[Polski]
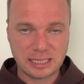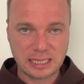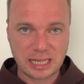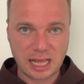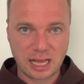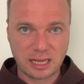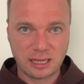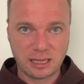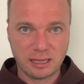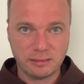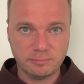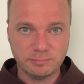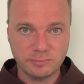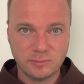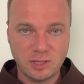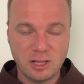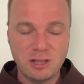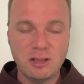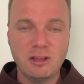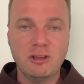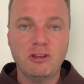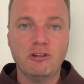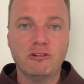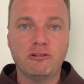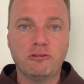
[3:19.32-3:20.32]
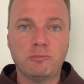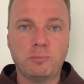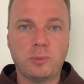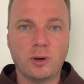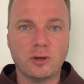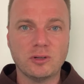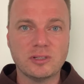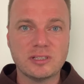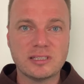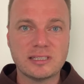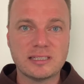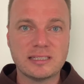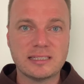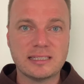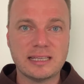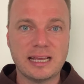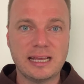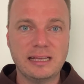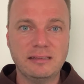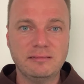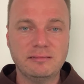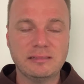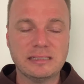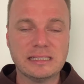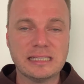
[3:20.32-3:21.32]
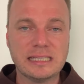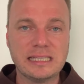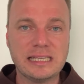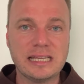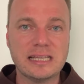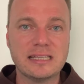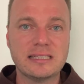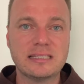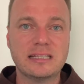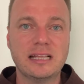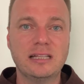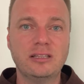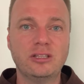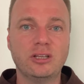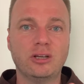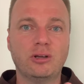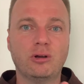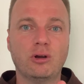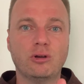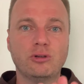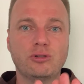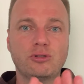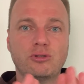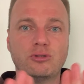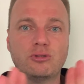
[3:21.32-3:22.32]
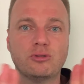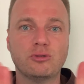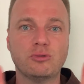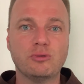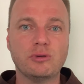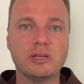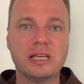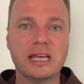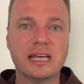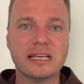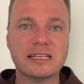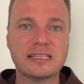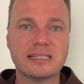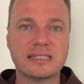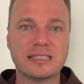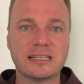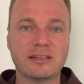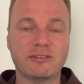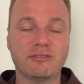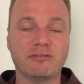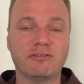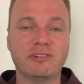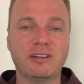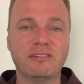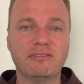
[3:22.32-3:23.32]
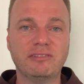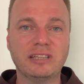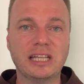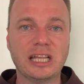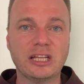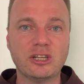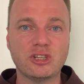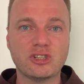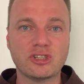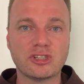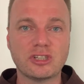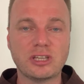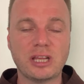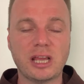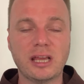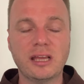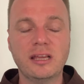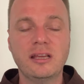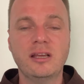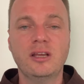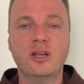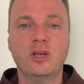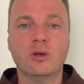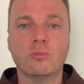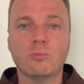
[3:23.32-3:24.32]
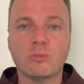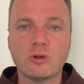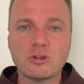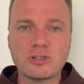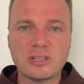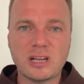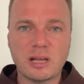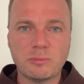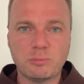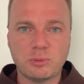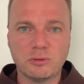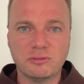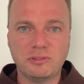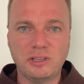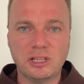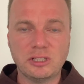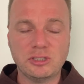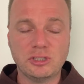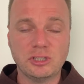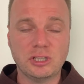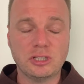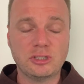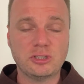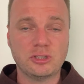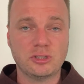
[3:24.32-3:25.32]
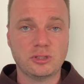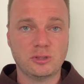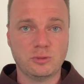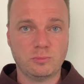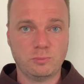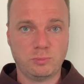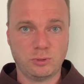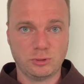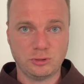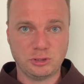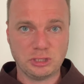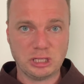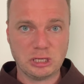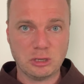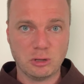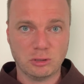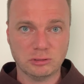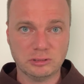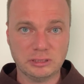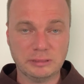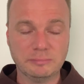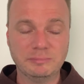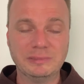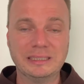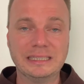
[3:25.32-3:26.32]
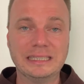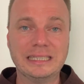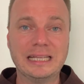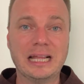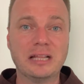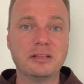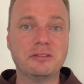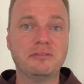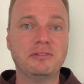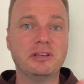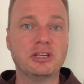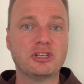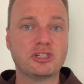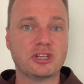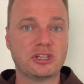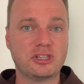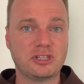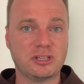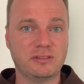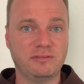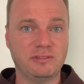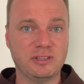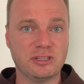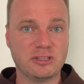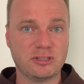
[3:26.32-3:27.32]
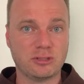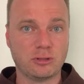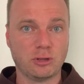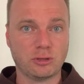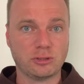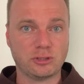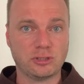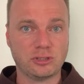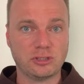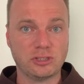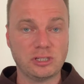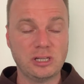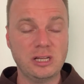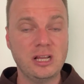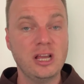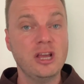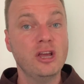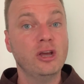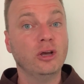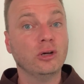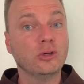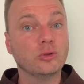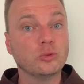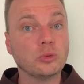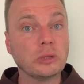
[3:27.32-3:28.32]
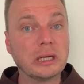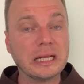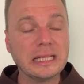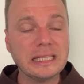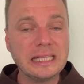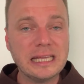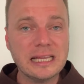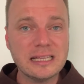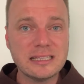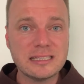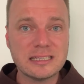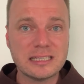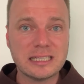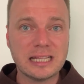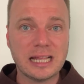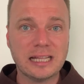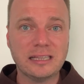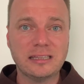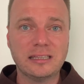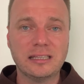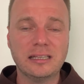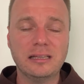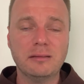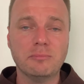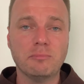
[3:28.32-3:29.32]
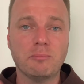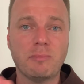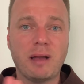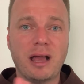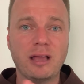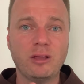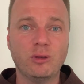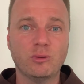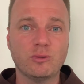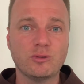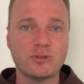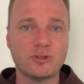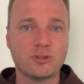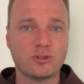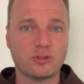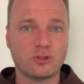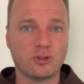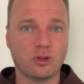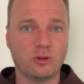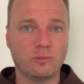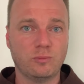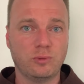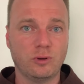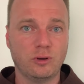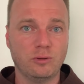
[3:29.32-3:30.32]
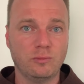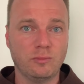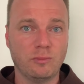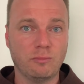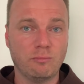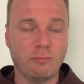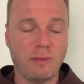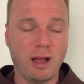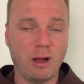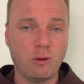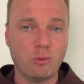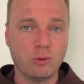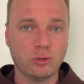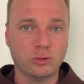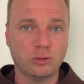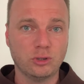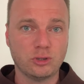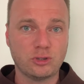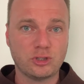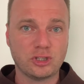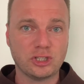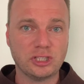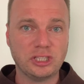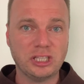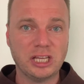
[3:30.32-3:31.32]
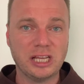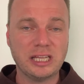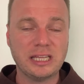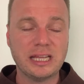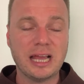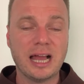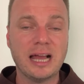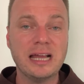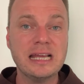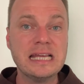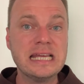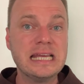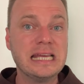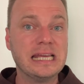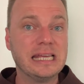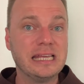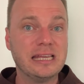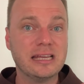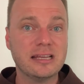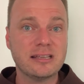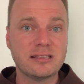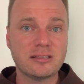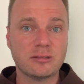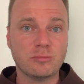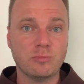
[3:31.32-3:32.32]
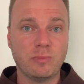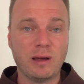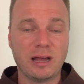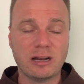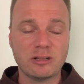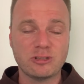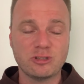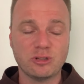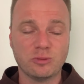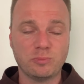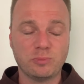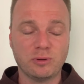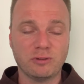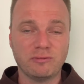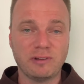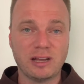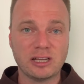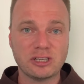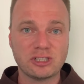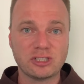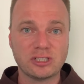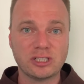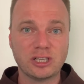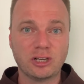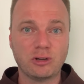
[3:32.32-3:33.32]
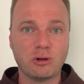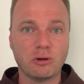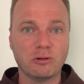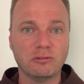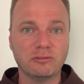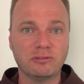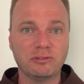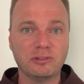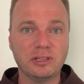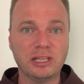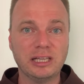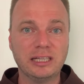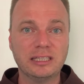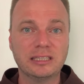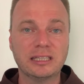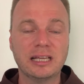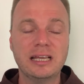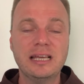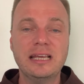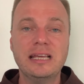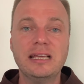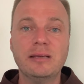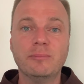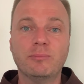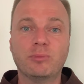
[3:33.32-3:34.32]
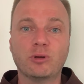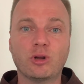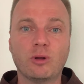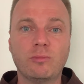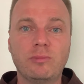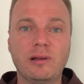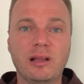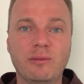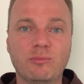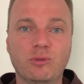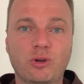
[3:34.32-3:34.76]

taka. W Polsce niestety Kościół jest wewnętrznie, można powiedzieć, podzielony na dwie rzeczywistości, które niestety mają z sobą mało do czynienia. Jest bardzo poważny konflikt, problem